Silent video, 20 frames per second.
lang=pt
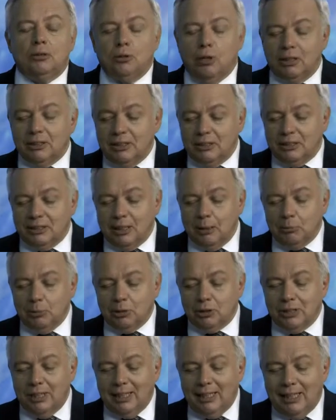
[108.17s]
nós
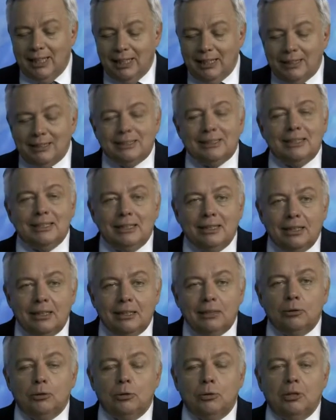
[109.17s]
estamos
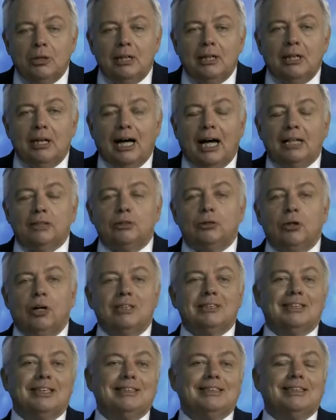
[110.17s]
ensinando as
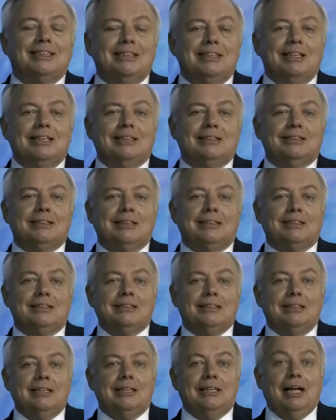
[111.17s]
nossas
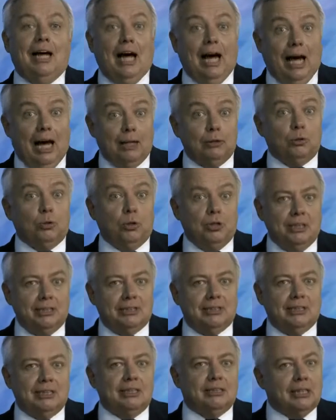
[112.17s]
crianças a
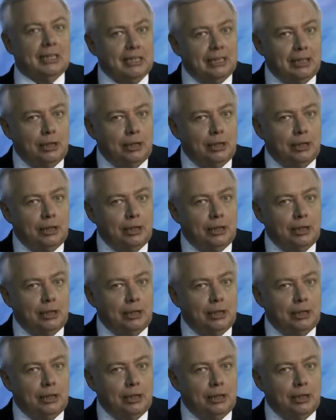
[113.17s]
adoecer.